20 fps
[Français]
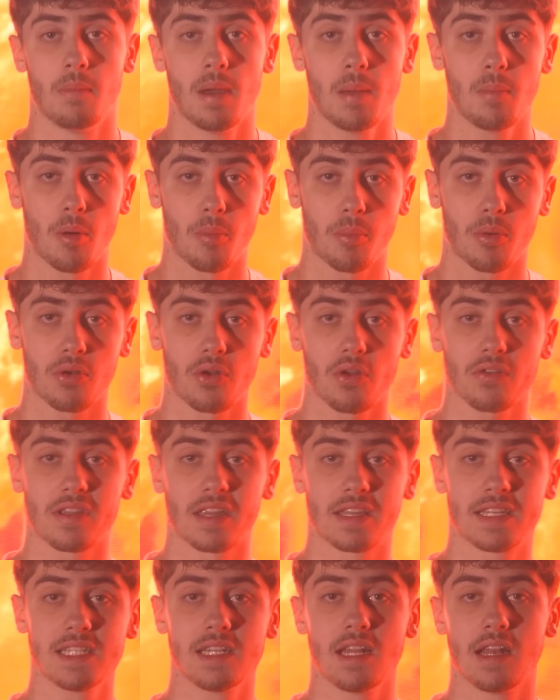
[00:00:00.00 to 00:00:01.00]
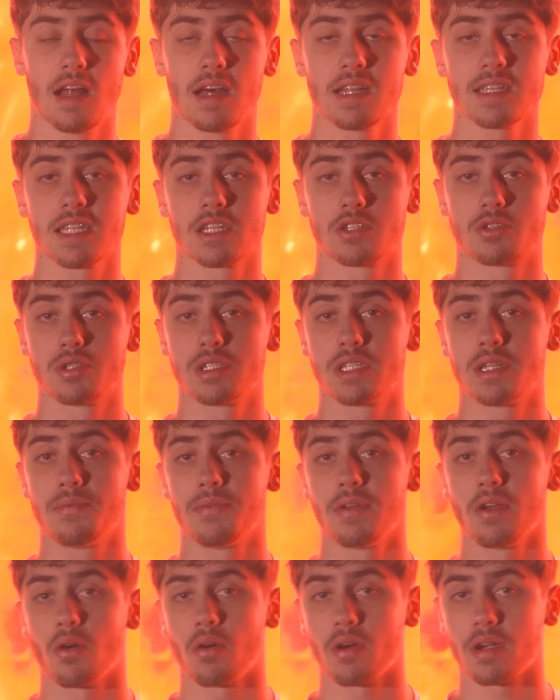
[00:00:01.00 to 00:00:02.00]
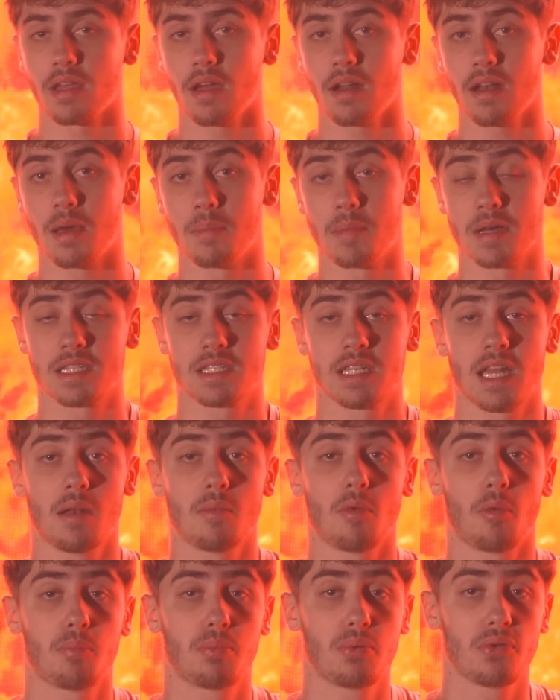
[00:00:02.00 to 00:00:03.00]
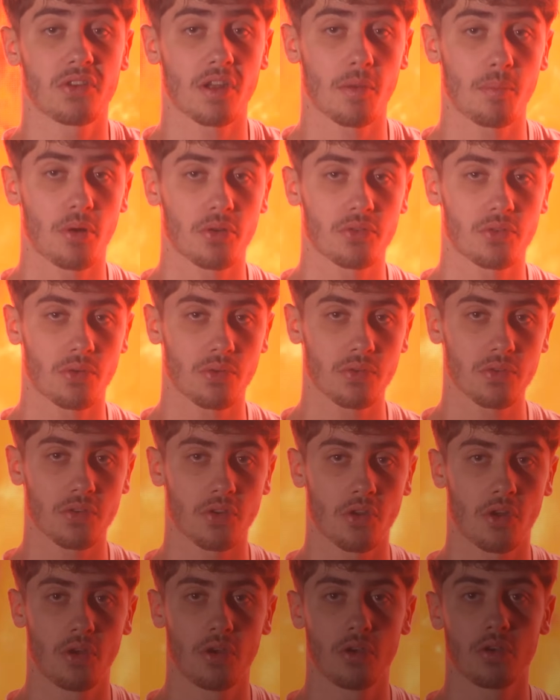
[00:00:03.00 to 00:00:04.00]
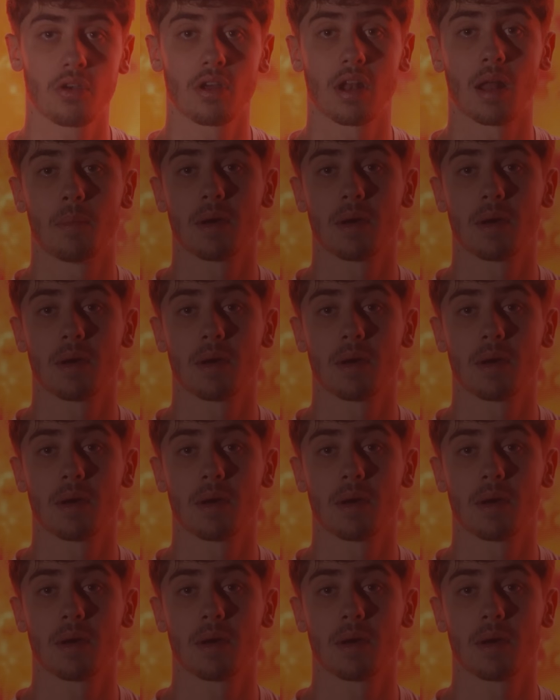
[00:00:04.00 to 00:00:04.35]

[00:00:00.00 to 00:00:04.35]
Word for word: Même en prenant cette idée-là, ça ne justifiait en rien la masse tellement plus importante que la